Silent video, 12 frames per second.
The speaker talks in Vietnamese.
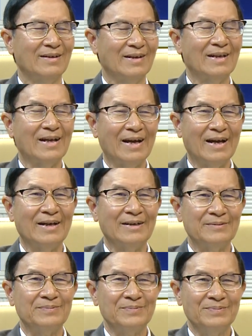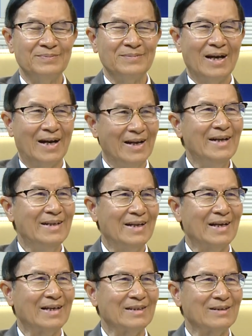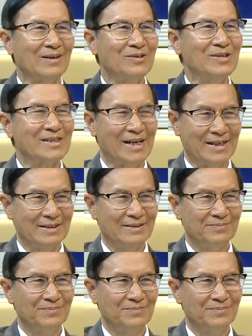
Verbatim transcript: À, Hà. Ở đây thì là nói chuyện sen.